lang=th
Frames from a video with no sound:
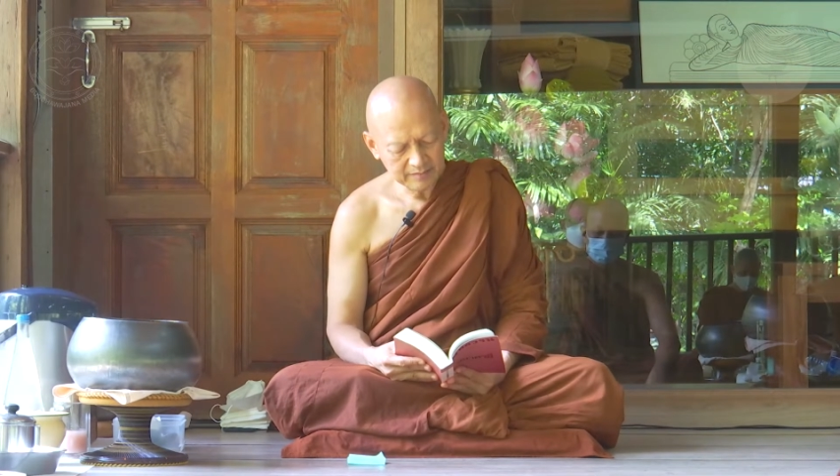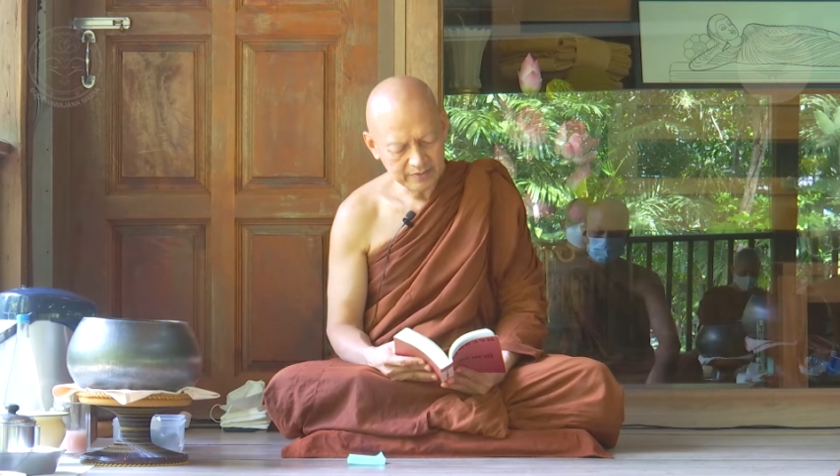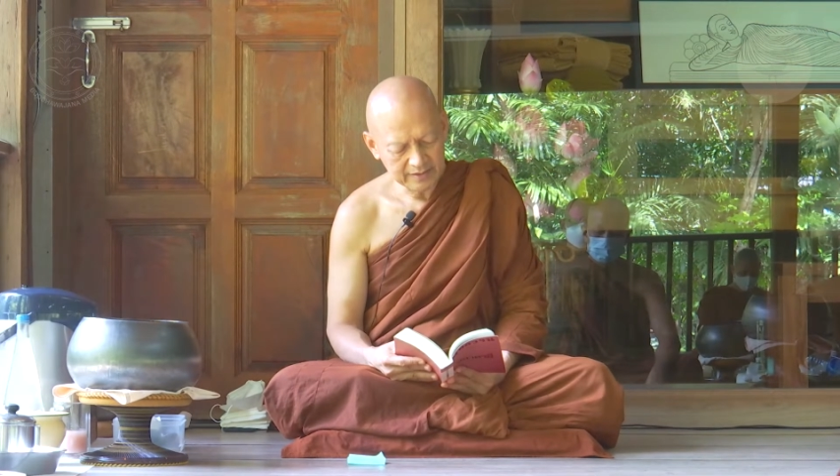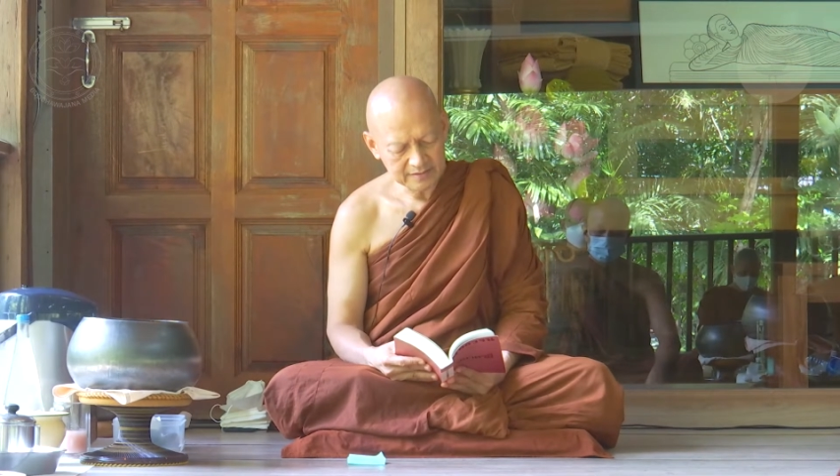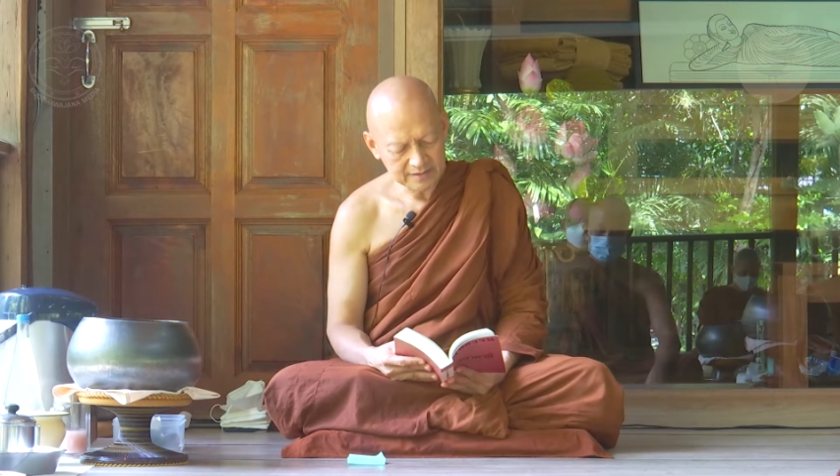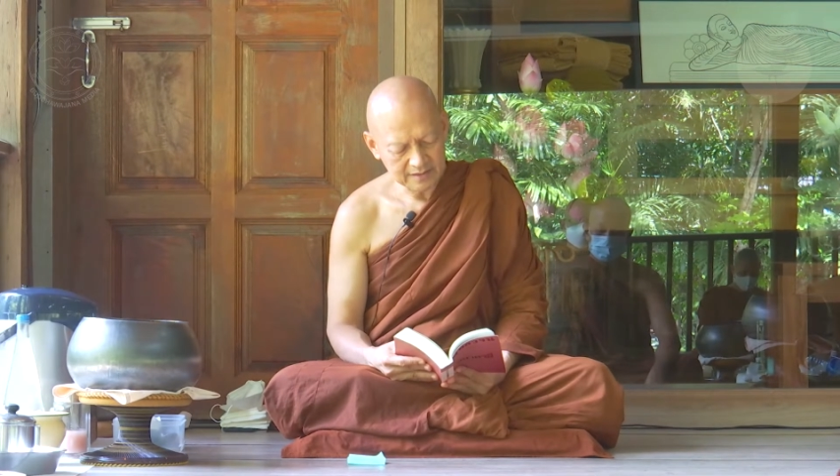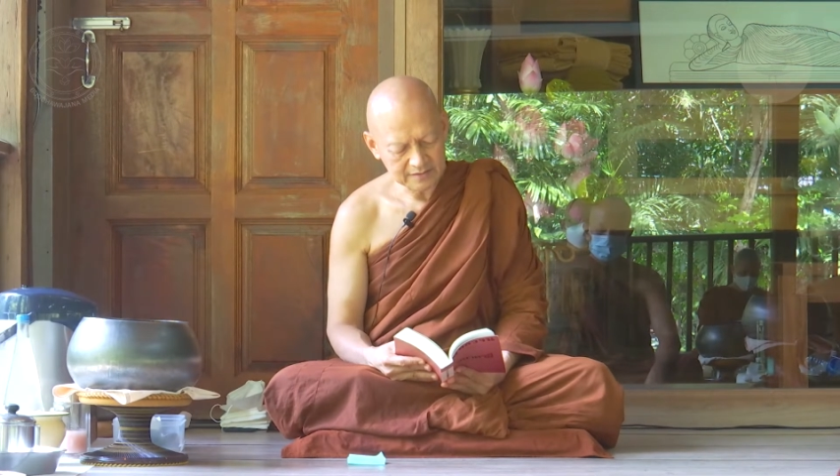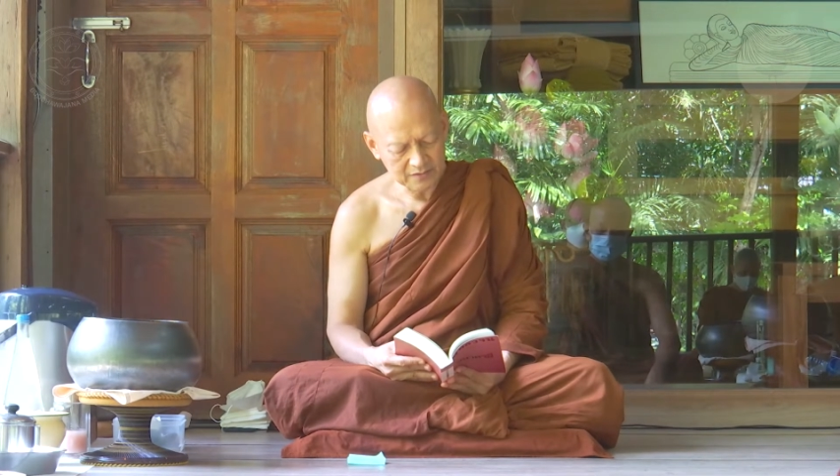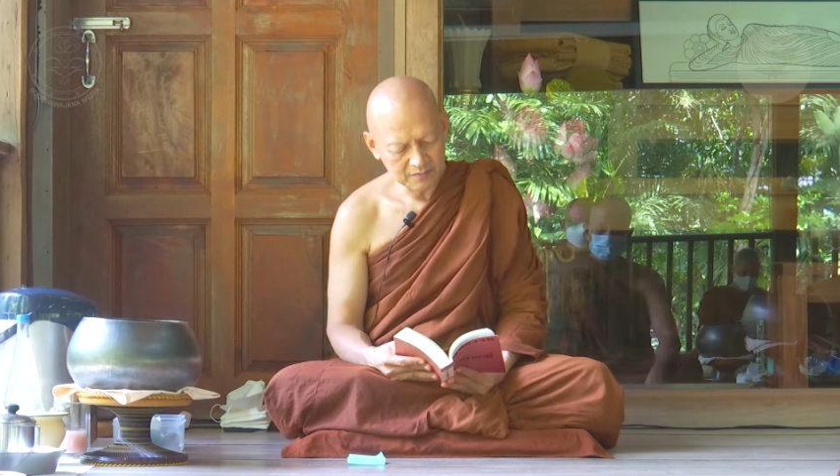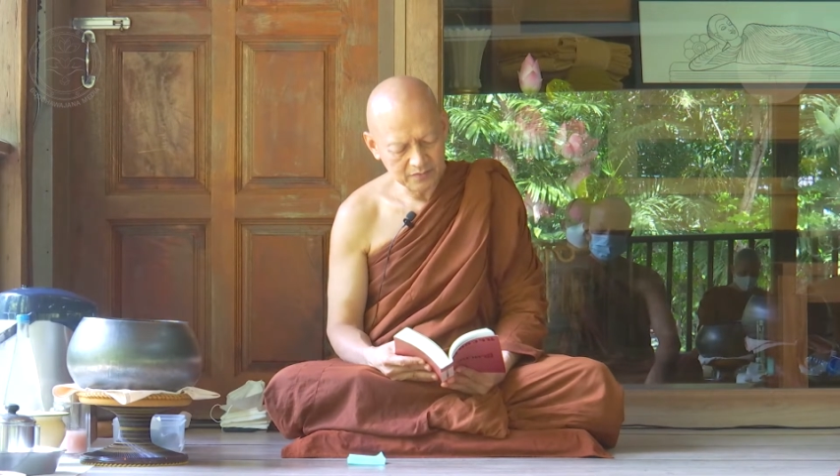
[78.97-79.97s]
เป็นสัตว์
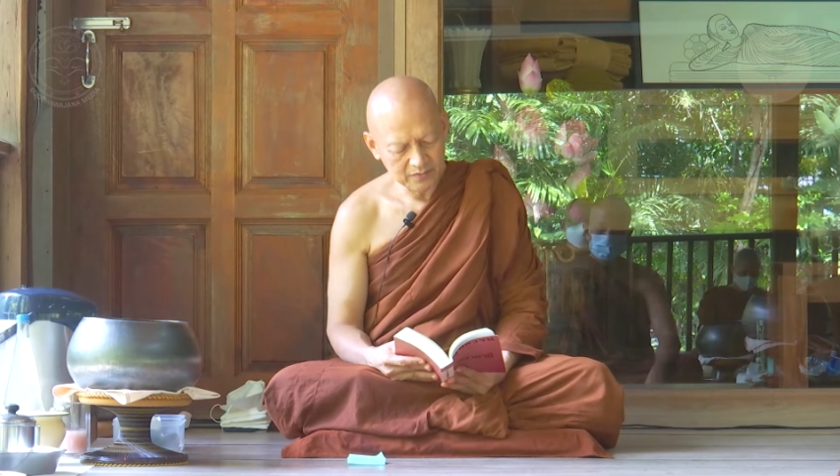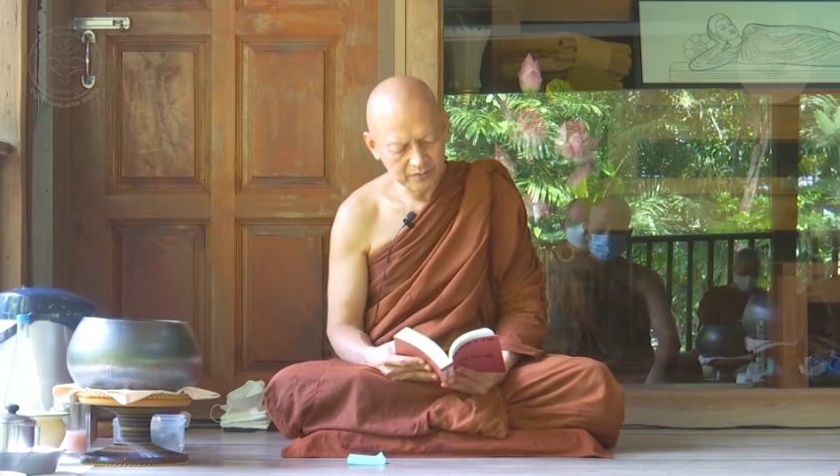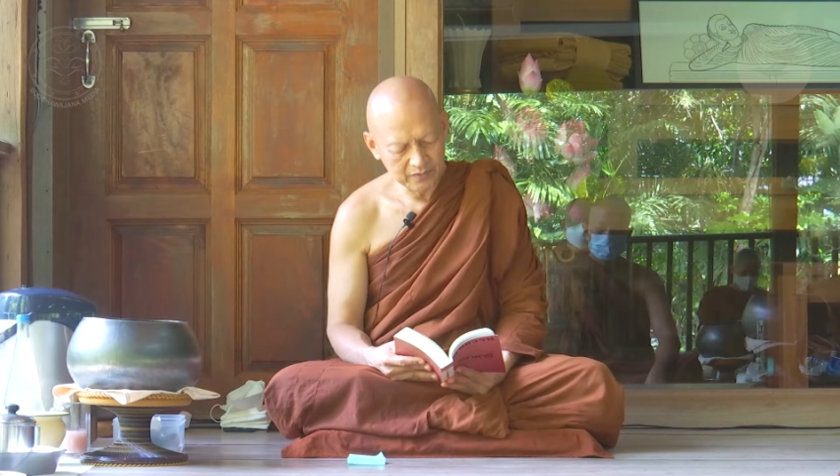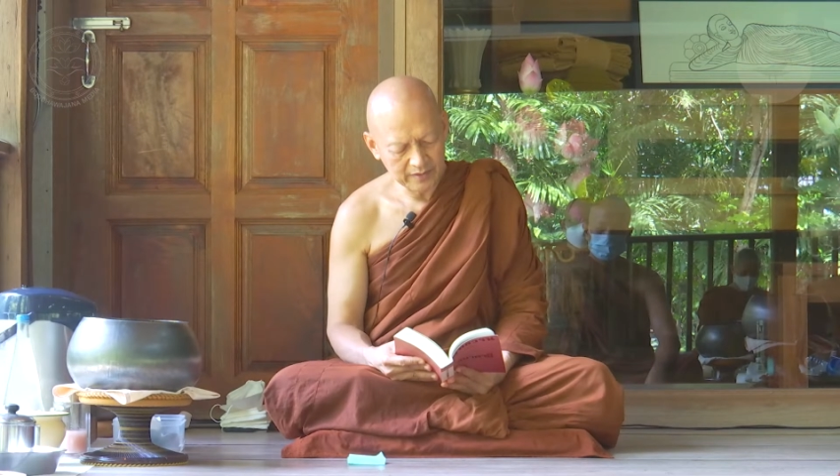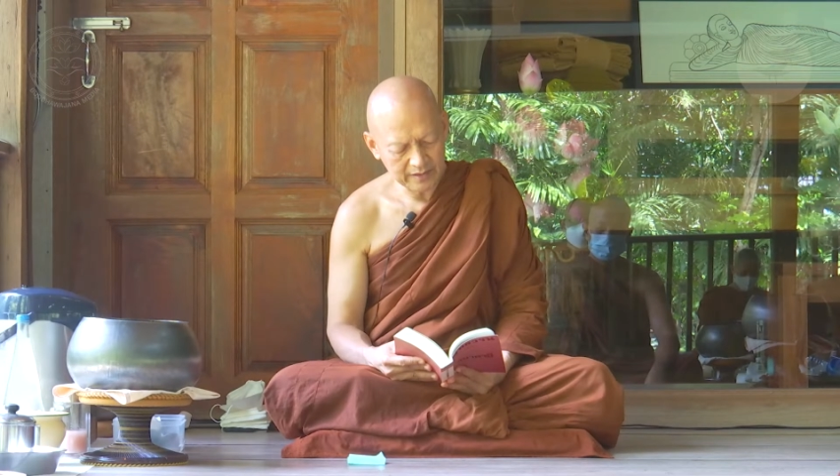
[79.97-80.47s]
สมบูรณ์ด้วย